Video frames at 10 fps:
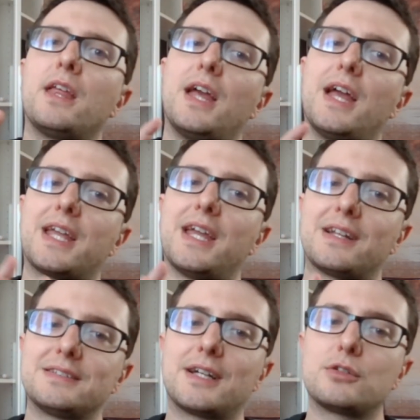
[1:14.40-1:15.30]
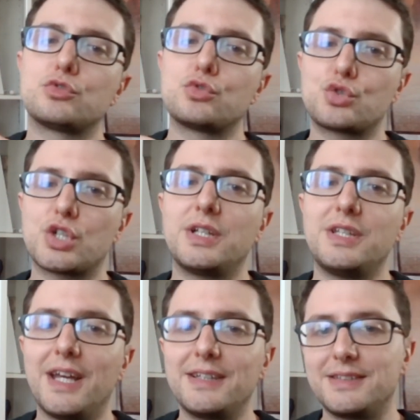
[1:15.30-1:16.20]
è che in realtà non succede
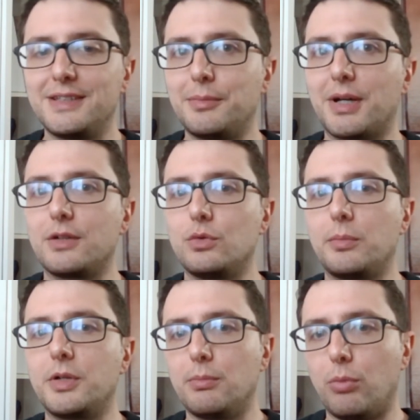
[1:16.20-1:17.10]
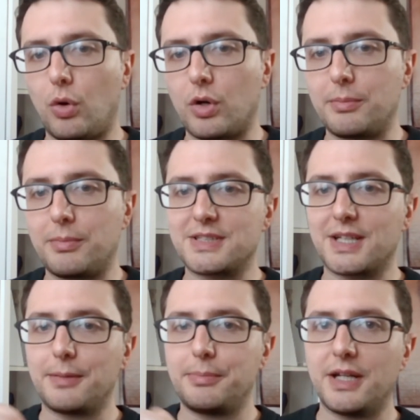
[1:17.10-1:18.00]
niente di male agli uomini buoni, basta
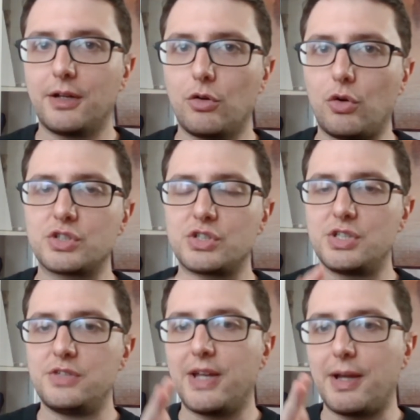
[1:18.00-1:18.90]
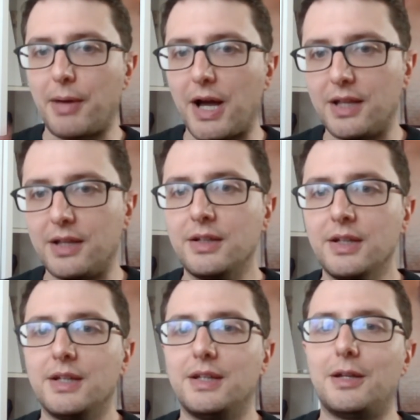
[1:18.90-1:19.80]
capire cosa significa
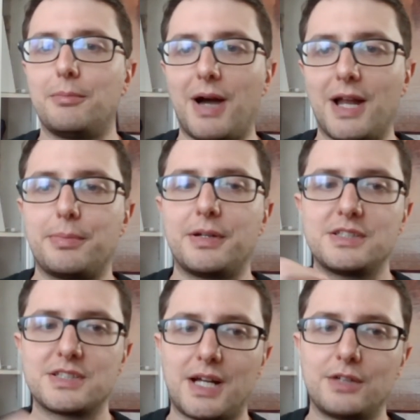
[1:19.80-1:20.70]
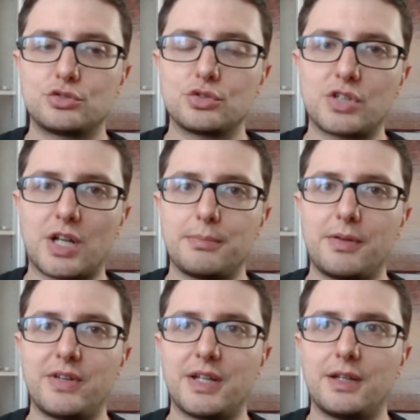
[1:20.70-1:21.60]
male. Il male per il saggio sarebbe
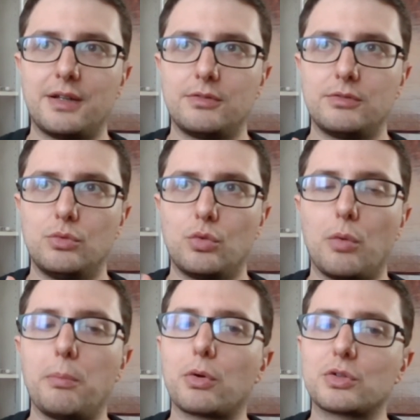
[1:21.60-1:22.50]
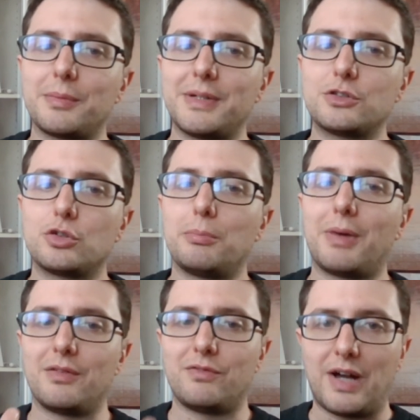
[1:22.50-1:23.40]
avere un comportamento
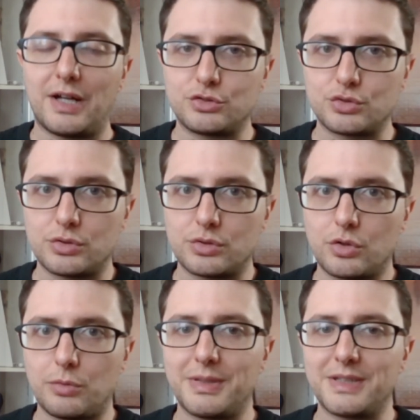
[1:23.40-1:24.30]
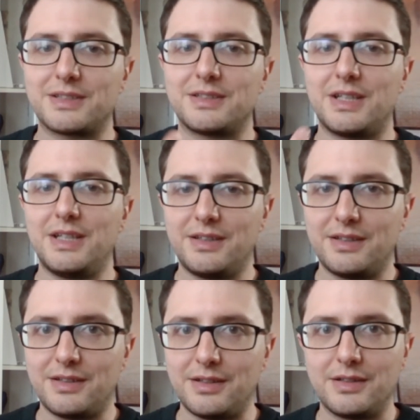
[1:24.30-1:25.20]
malvagio, commettere
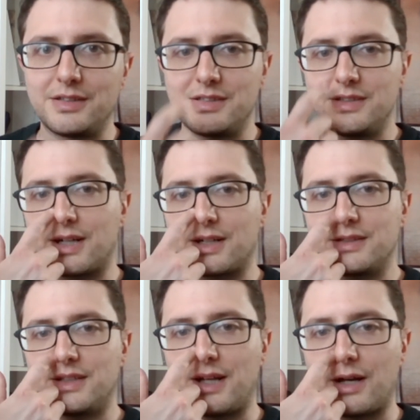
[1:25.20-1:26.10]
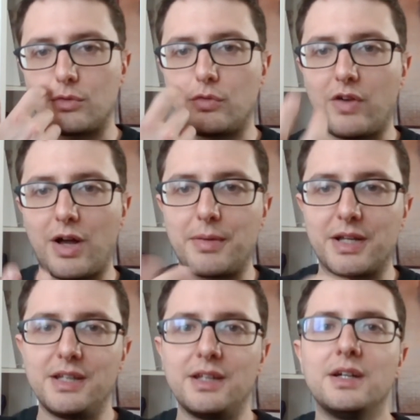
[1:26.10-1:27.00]
delitti, desiderare denaro o fama,
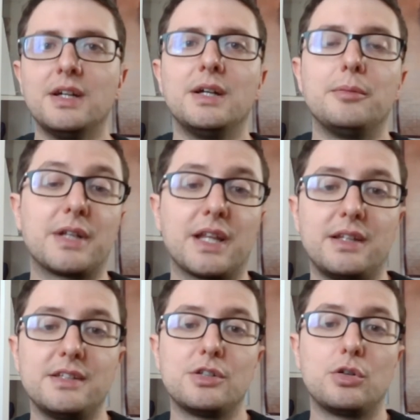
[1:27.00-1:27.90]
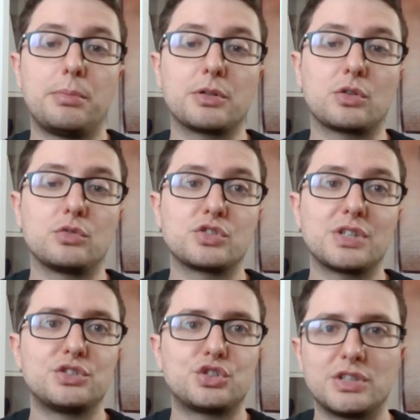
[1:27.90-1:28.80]
chi? Perché chi si comporta con
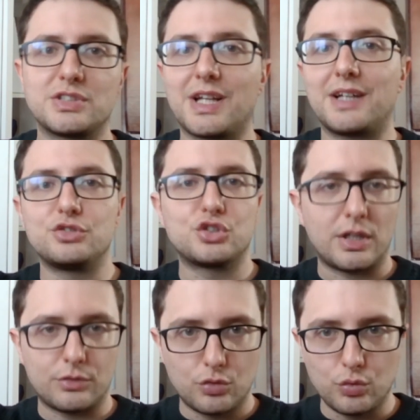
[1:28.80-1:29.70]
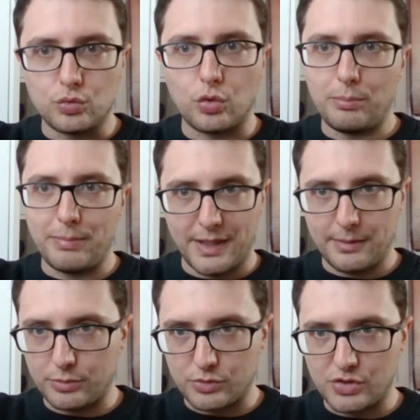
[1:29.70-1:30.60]
saggezza ha già tutto il
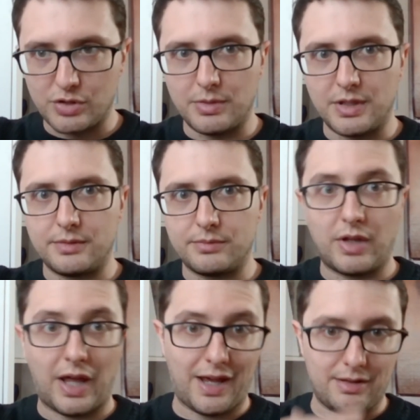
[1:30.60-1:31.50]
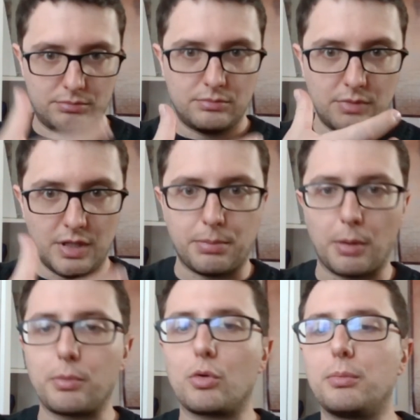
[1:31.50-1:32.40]
bene possibile, che è il
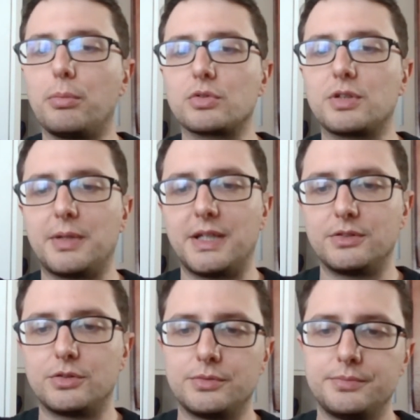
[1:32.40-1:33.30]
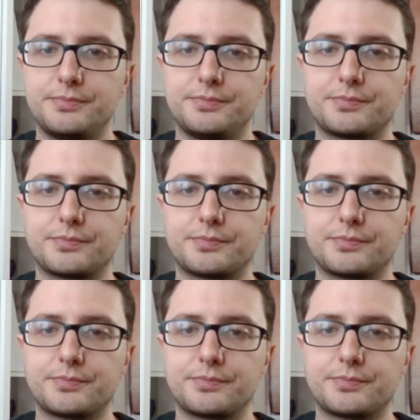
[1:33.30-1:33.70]
proprio comportamento.